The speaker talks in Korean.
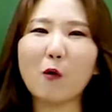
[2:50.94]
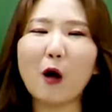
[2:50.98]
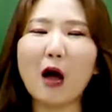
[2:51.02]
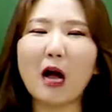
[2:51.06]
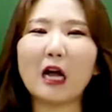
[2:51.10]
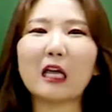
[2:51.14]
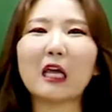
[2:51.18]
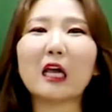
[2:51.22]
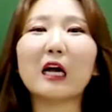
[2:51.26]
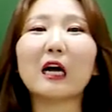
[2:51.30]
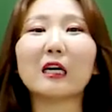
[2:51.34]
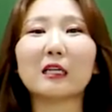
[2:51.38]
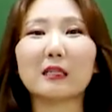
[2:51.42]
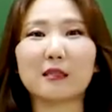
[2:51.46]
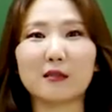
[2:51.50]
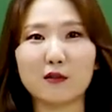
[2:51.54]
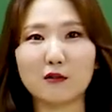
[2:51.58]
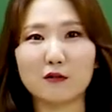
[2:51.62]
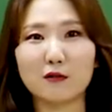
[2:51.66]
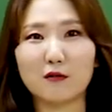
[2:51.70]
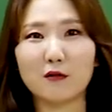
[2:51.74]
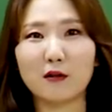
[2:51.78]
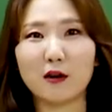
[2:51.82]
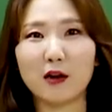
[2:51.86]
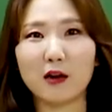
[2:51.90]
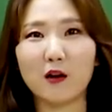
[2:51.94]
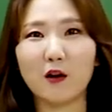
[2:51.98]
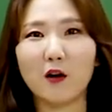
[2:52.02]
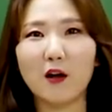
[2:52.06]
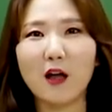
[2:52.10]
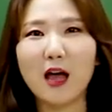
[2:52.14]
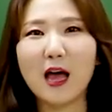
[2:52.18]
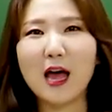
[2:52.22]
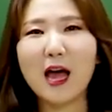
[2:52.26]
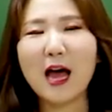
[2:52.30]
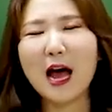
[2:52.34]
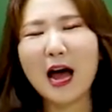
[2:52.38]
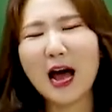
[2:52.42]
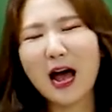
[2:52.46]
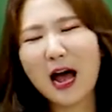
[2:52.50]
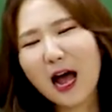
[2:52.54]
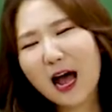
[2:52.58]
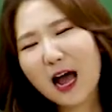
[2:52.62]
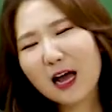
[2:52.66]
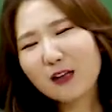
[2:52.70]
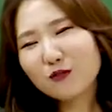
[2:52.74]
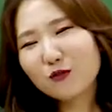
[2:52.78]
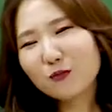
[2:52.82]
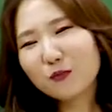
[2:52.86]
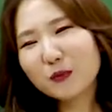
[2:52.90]
관계가 있어서 그래요.
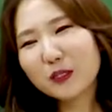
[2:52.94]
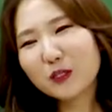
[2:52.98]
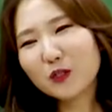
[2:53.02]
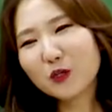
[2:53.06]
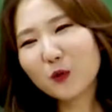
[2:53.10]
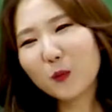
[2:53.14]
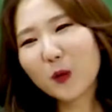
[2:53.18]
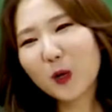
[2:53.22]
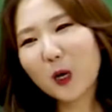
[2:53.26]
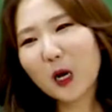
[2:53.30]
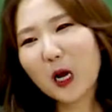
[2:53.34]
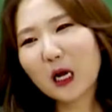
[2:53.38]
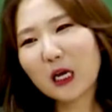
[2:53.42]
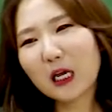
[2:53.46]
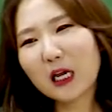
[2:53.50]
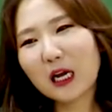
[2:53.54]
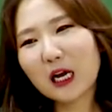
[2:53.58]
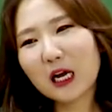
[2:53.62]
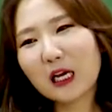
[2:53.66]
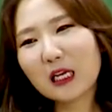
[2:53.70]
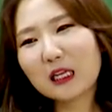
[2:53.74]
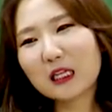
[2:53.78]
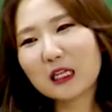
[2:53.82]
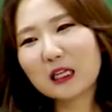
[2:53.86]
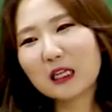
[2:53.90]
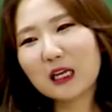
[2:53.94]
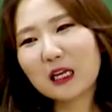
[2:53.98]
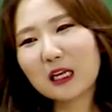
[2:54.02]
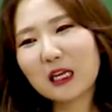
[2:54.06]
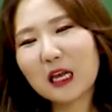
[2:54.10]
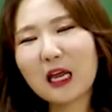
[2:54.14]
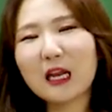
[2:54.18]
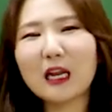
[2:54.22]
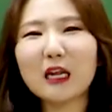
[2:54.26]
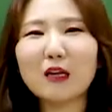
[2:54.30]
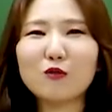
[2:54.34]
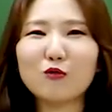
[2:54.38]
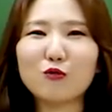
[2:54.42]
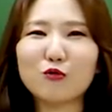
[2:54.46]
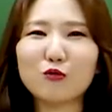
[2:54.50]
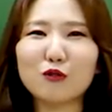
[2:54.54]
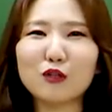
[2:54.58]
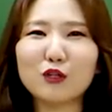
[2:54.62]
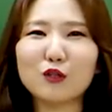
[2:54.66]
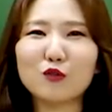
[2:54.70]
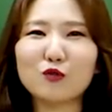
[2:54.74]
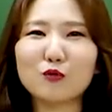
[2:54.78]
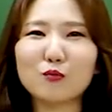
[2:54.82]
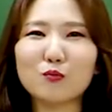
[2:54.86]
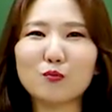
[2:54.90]
아주 밀접한 관계가 있는데 얘네
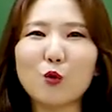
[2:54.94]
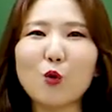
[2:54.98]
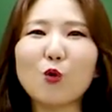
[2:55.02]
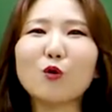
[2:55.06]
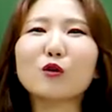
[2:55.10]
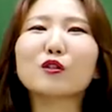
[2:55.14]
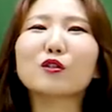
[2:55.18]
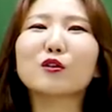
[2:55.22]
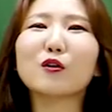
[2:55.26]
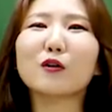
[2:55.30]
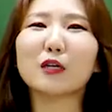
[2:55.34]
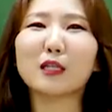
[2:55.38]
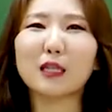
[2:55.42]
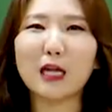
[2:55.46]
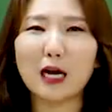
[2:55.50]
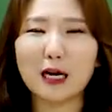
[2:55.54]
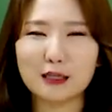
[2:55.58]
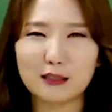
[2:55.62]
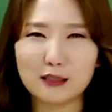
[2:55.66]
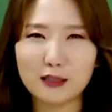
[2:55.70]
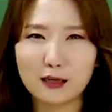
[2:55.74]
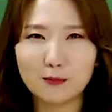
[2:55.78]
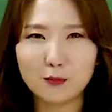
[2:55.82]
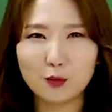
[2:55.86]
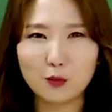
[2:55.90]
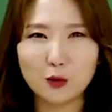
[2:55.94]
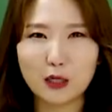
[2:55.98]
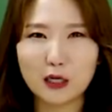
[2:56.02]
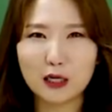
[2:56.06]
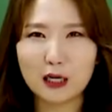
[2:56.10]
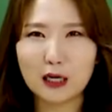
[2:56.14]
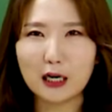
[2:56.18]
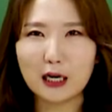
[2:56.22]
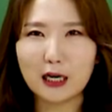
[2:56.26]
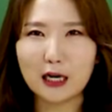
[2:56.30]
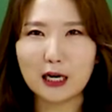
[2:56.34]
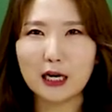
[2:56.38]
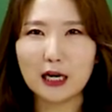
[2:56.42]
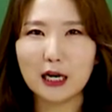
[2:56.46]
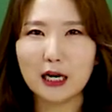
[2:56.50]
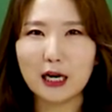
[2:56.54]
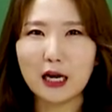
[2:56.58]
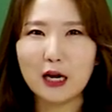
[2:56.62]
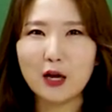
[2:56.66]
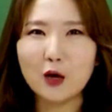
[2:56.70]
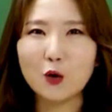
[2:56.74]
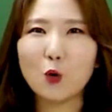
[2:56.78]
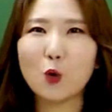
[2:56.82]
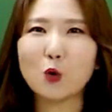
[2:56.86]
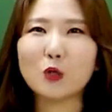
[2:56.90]
둘이 좀 목적이 다르다 보니까
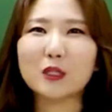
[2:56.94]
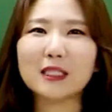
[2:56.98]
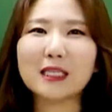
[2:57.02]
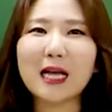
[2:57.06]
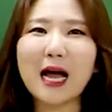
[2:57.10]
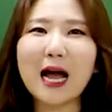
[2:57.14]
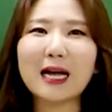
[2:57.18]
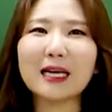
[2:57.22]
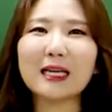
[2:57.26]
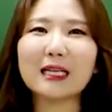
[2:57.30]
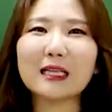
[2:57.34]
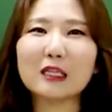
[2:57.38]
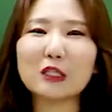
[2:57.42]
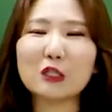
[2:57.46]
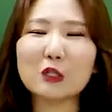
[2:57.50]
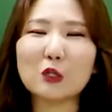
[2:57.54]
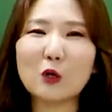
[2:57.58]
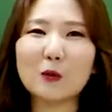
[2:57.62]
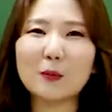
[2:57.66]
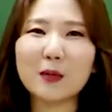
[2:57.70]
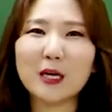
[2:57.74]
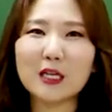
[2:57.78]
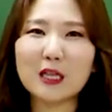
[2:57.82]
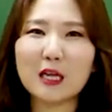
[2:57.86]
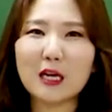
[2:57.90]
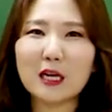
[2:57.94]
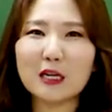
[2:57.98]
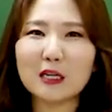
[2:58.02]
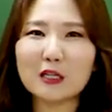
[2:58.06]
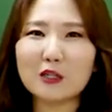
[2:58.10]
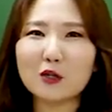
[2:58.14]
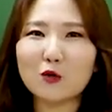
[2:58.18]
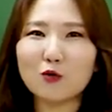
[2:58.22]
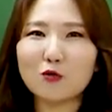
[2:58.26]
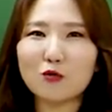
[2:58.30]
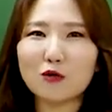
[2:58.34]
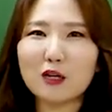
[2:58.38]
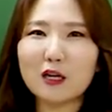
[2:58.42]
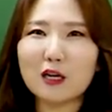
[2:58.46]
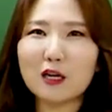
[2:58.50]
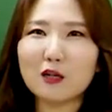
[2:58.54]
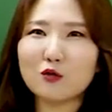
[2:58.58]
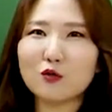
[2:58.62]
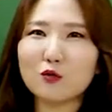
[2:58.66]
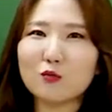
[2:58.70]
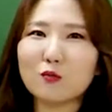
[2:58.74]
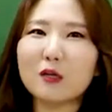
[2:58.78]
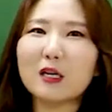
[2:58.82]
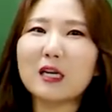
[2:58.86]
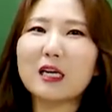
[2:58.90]
그 차이점에 대해서 우리가
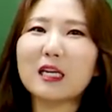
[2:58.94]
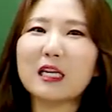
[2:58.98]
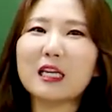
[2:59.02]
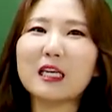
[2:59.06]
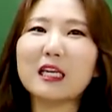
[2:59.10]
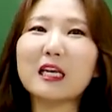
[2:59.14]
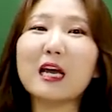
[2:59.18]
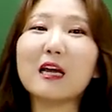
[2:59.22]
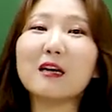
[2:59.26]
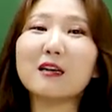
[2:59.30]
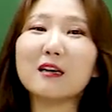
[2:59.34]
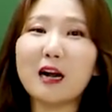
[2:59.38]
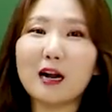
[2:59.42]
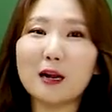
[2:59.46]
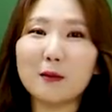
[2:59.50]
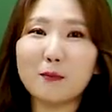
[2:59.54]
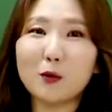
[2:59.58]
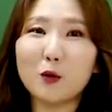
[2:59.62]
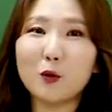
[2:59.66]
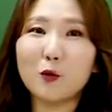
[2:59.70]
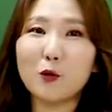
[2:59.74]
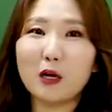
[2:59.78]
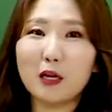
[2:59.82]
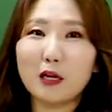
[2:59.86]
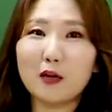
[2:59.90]
좀 이해를 할 필요가